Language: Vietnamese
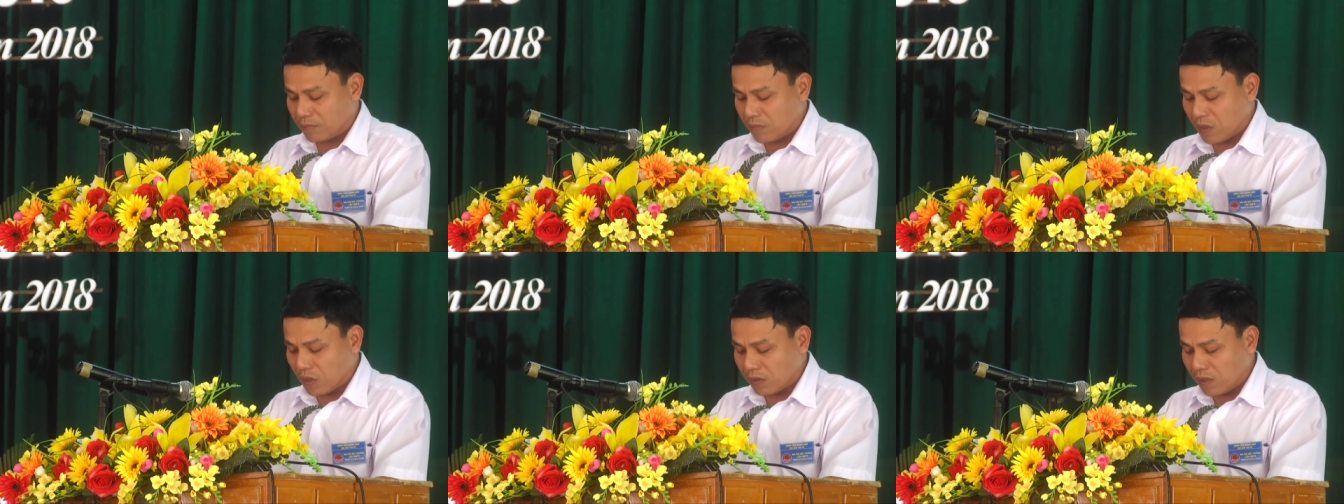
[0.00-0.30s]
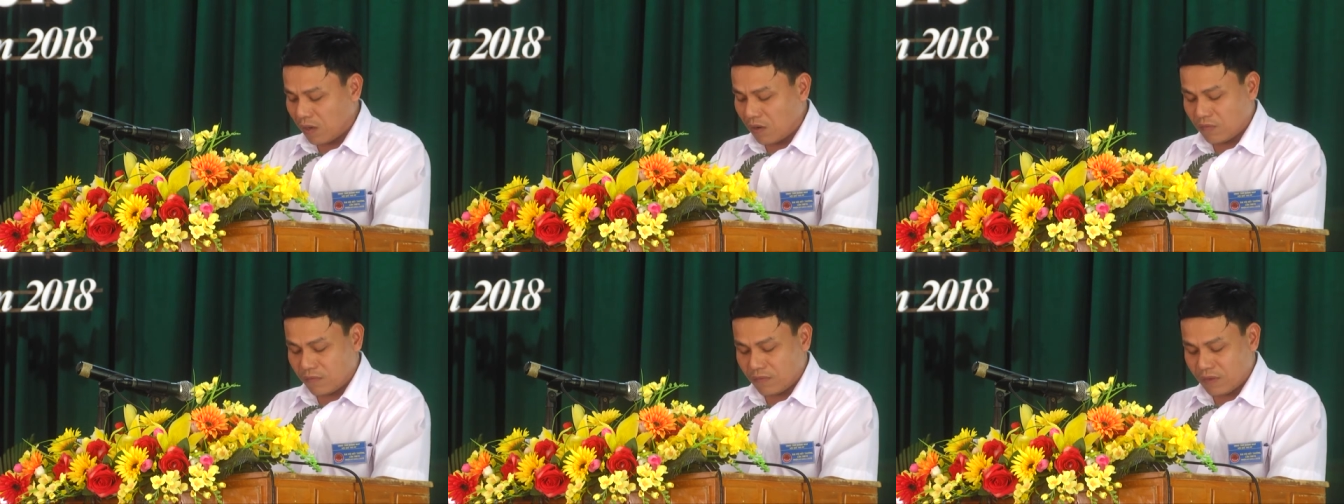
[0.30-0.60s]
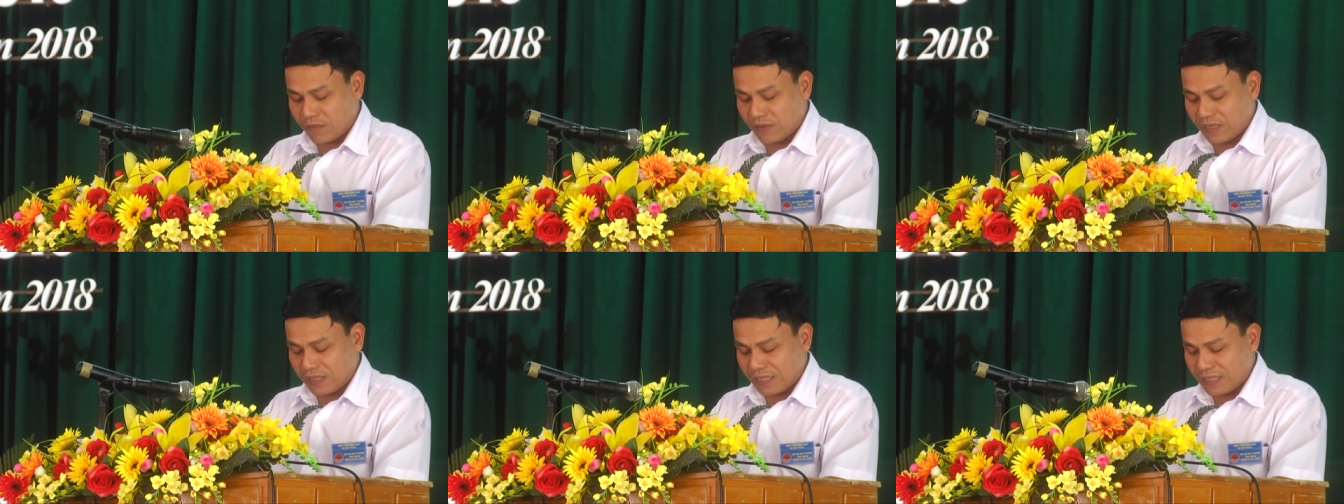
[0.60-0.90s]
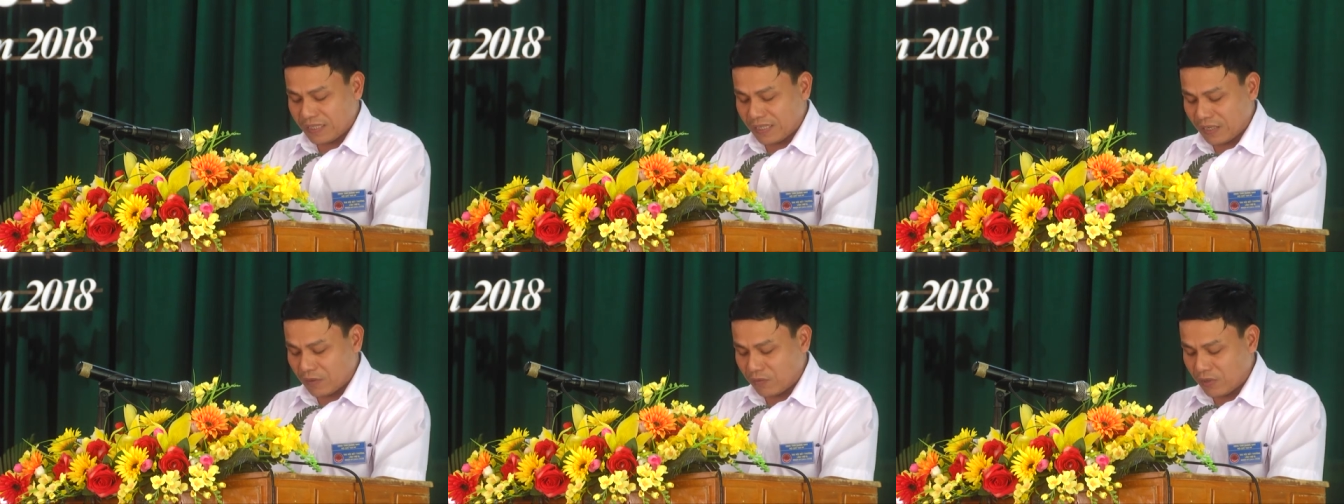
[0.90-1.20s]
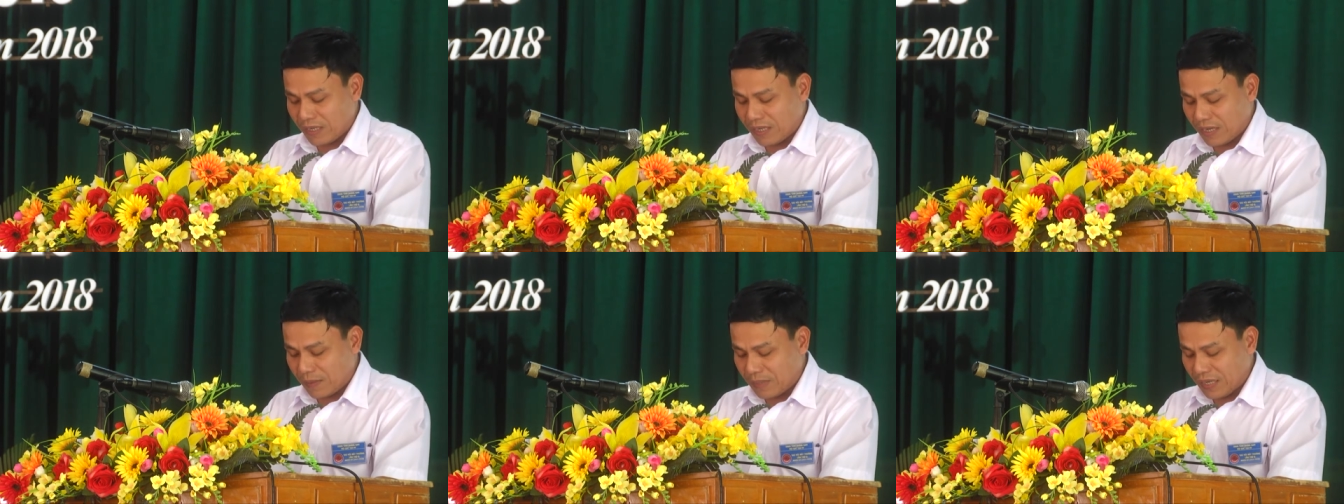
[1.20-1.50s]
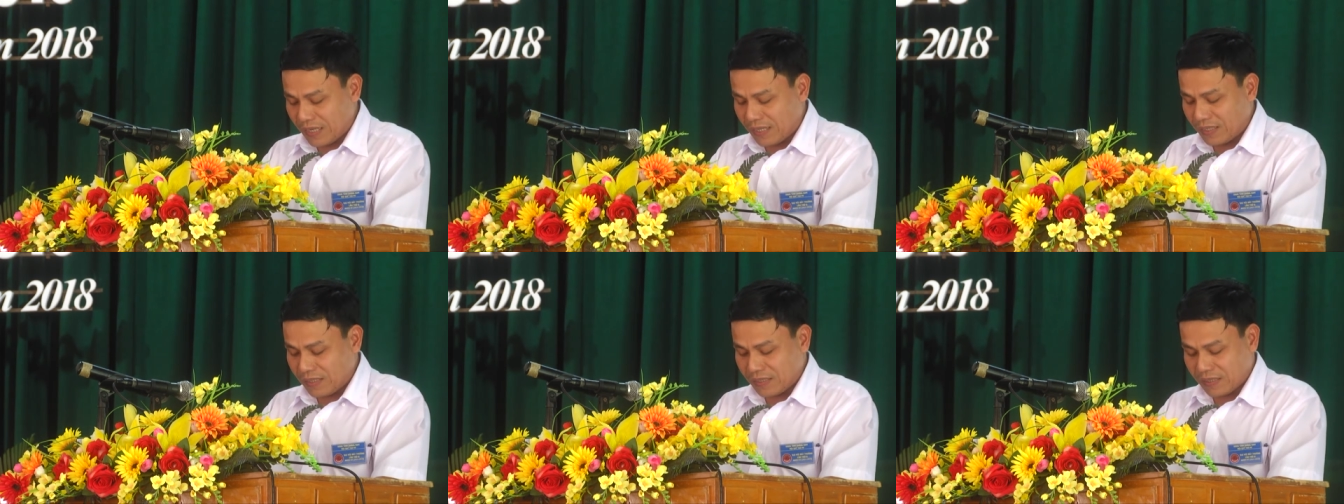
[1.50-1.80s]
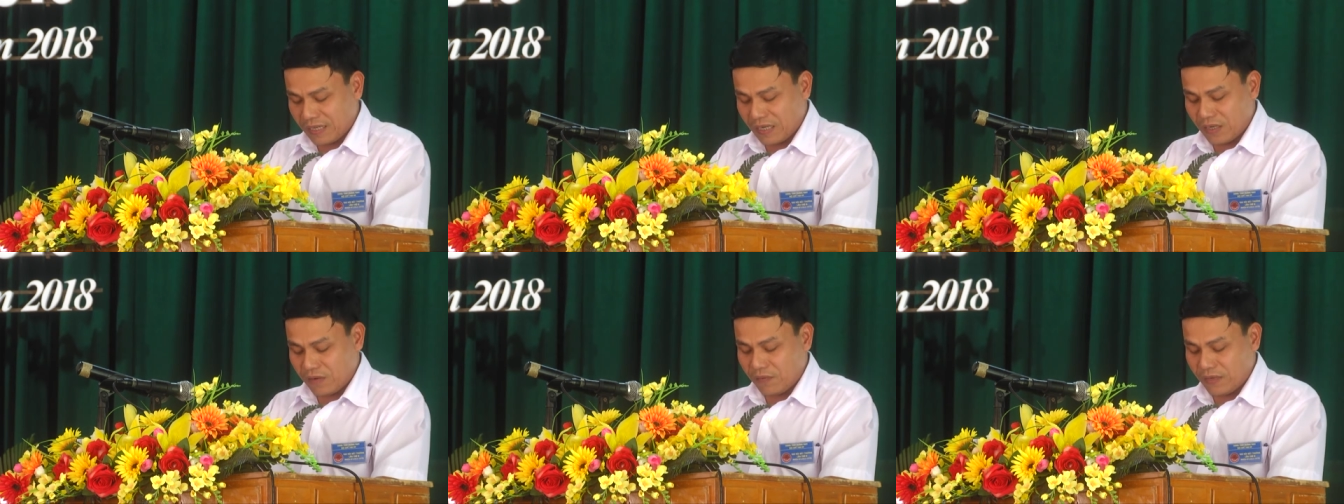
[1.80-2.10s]
bảo tồn và phát triển cây quế trà mây
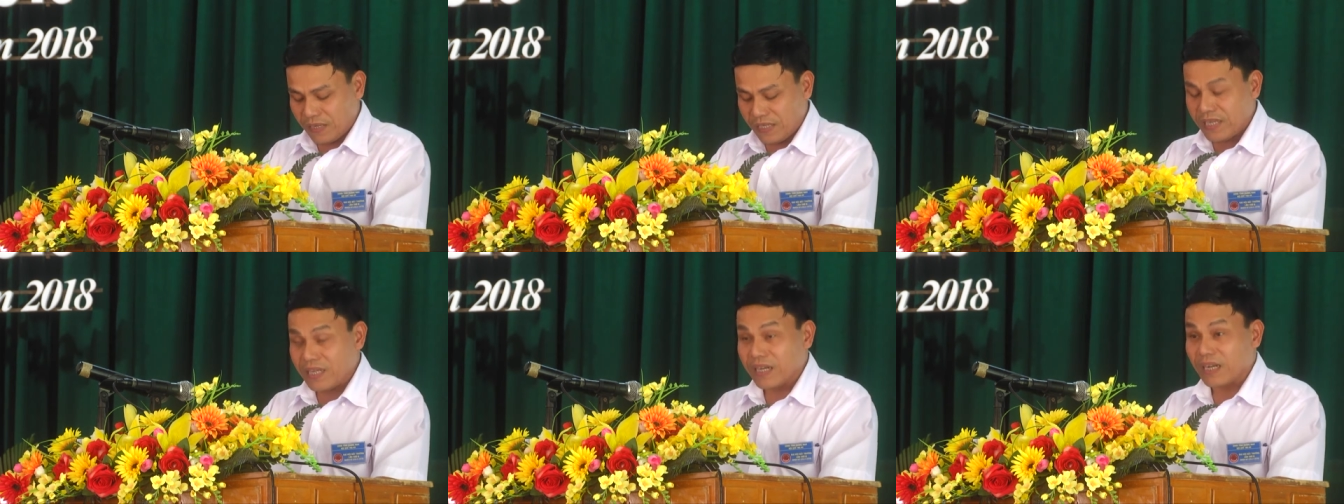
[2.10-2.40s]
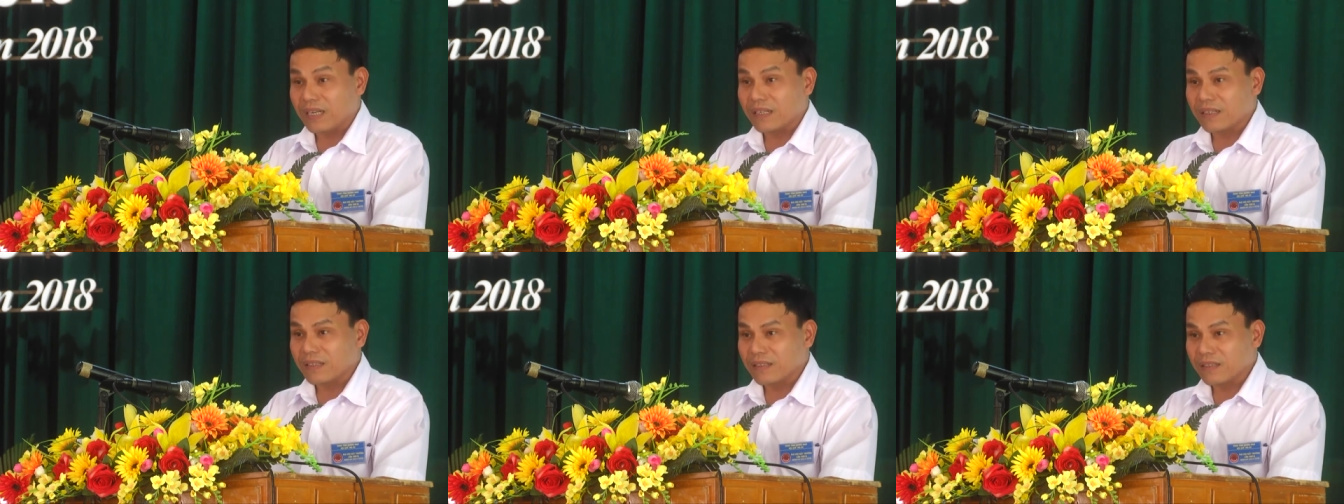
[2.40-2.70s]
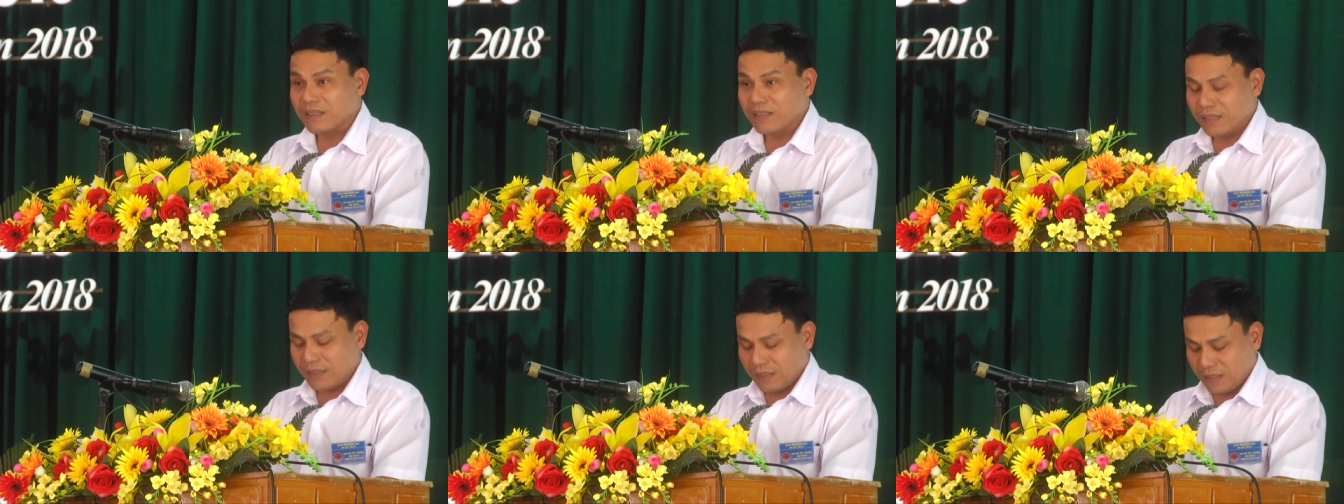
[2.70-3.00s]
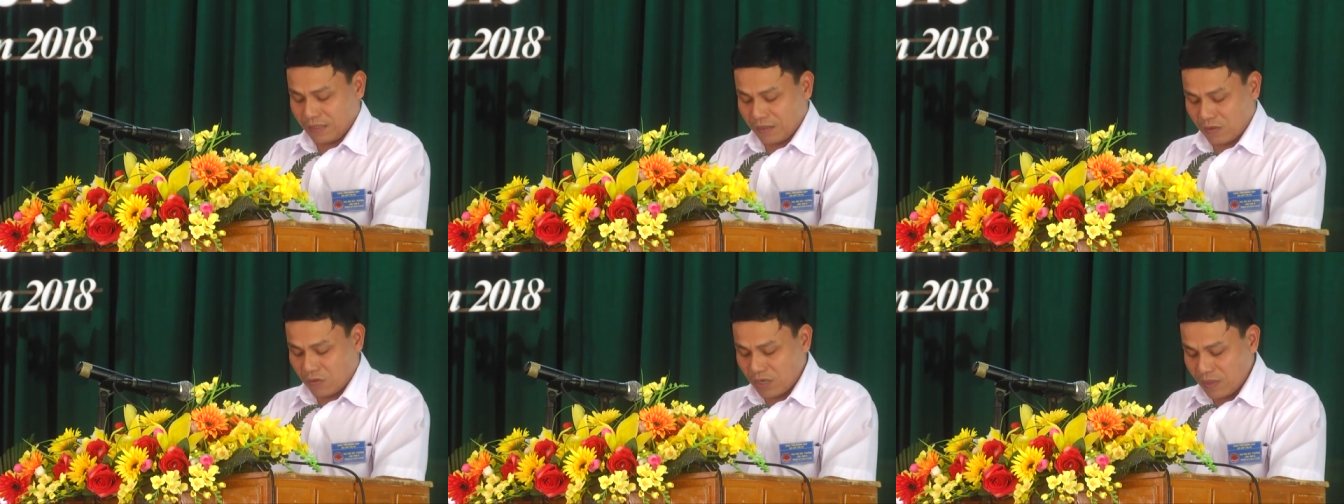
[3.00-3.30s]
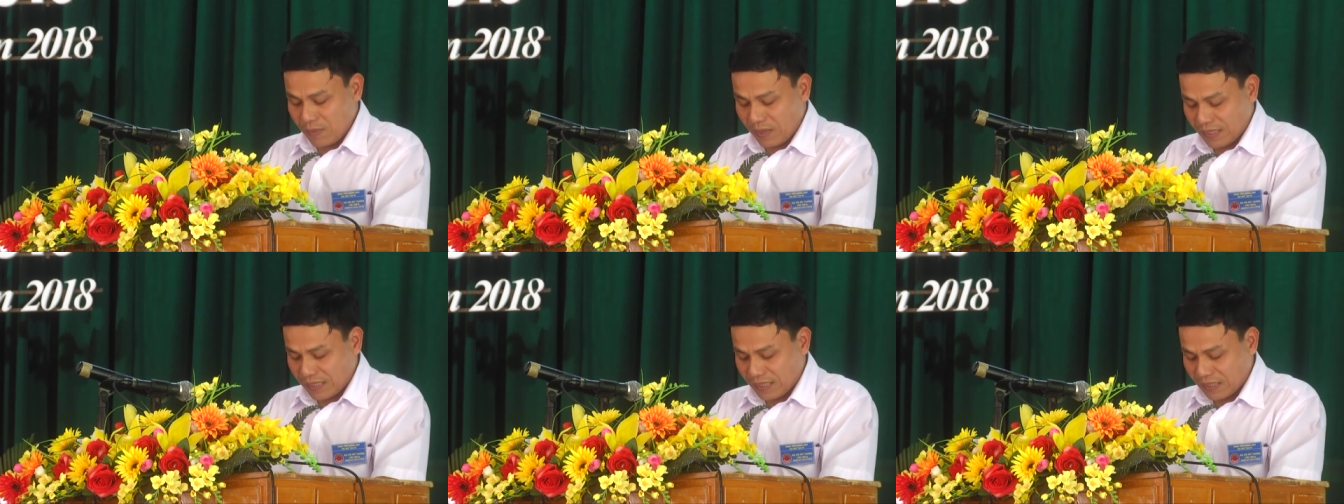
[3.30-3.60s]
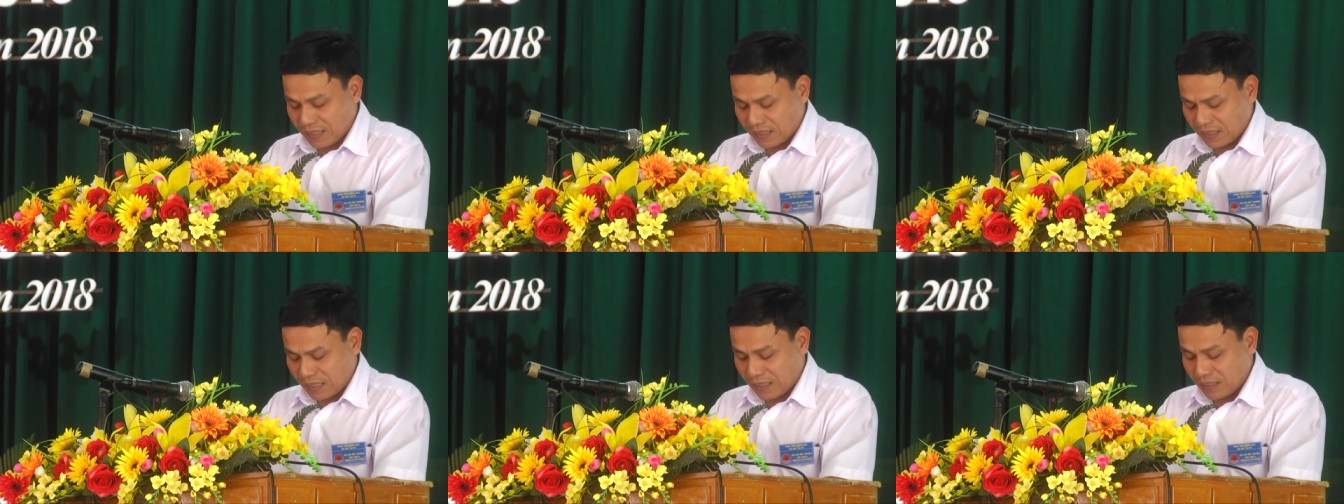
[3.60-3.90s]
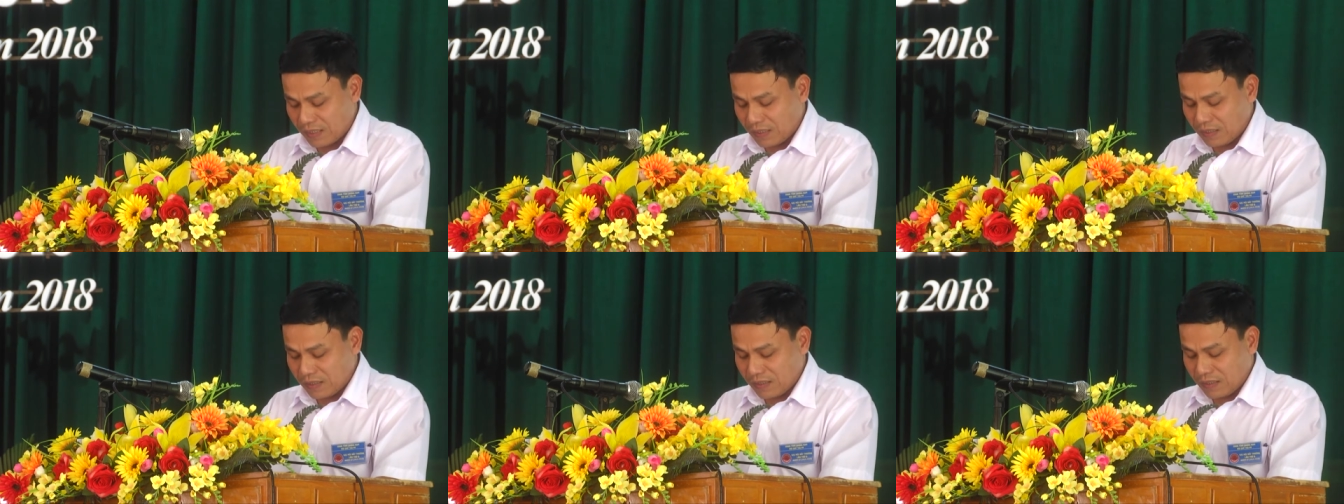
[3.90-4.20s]
theo phê duyệt của Ủy ban nhân dân
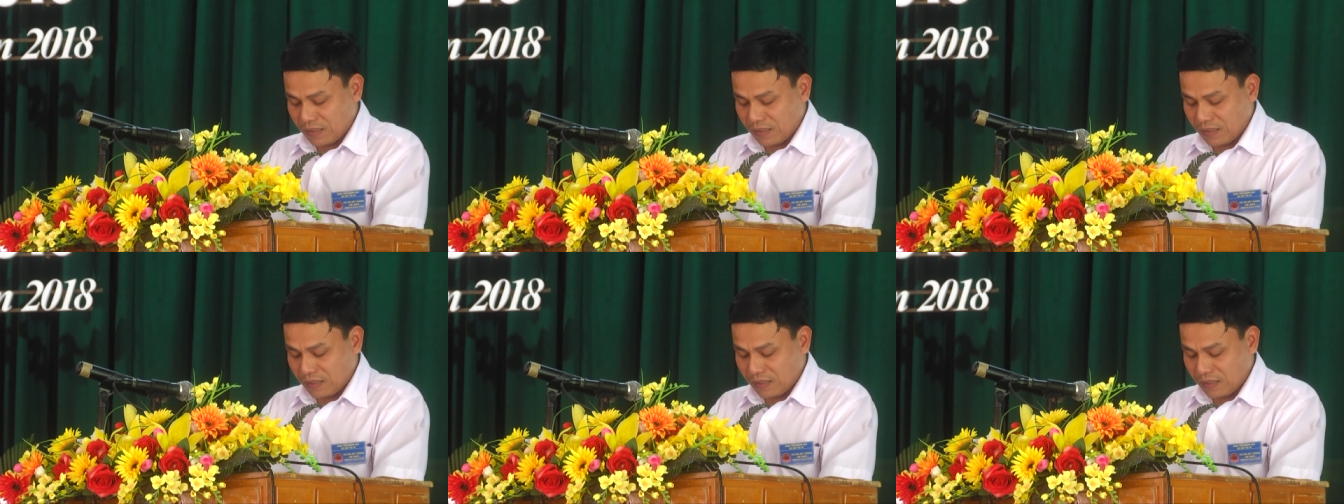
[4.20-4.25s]
tỉnh.